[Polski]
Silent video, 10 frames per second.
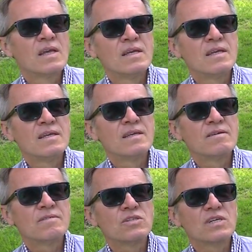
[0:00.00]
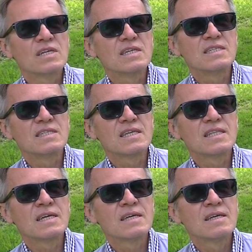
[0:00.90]
E, właśnie jaka jest
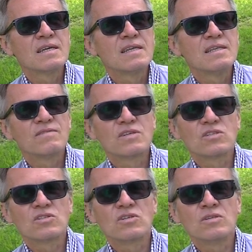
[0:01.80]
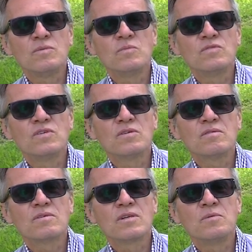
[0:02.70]
zasada? Nie co oni
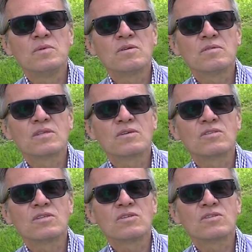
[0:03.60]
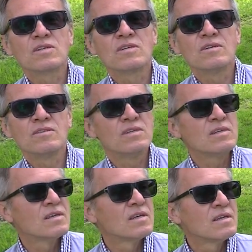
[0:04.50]
mówią, robią, tylko to, czego oni
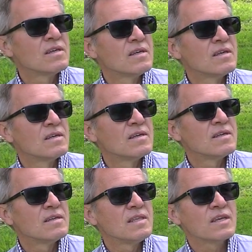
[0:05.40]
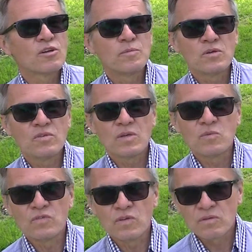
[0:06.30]
e, nie robią i nie
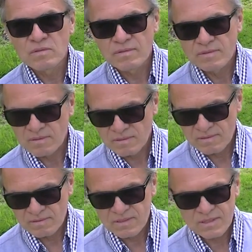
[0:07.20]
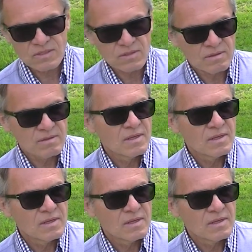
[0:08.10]
mówią. O, to jest to.